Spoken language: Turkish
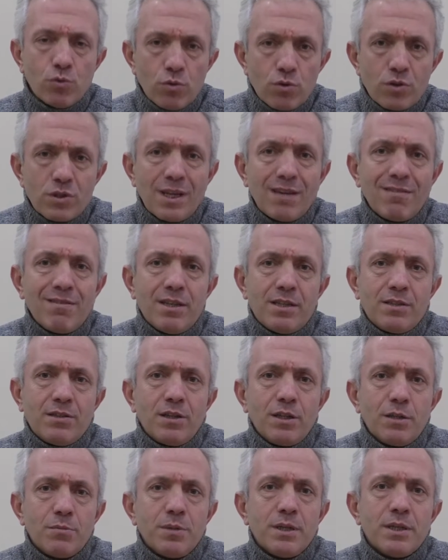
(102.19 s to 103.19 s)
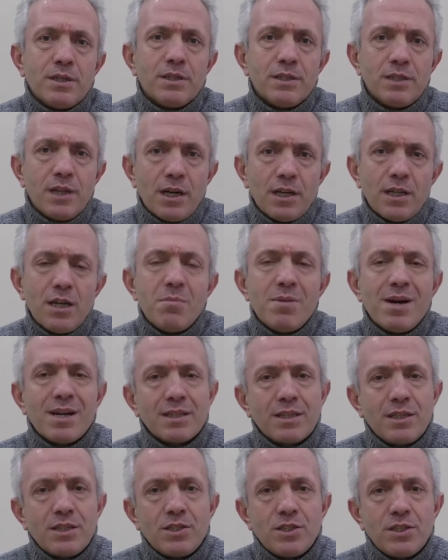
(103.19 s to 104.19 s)
ulus devlet tanımlarının ana
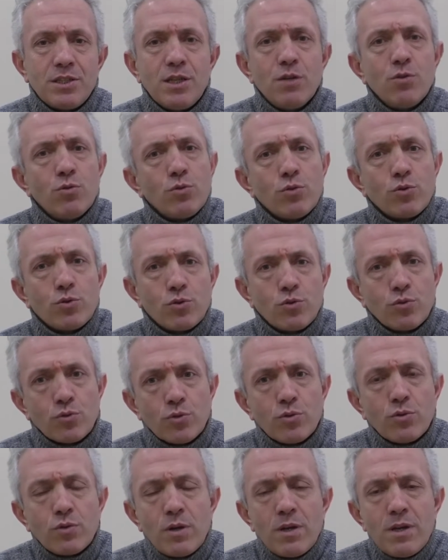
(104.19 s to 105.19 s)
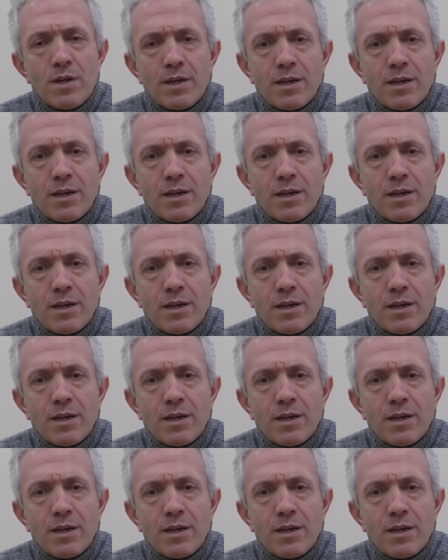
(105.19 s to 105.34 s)
merkezi ne oluşturur?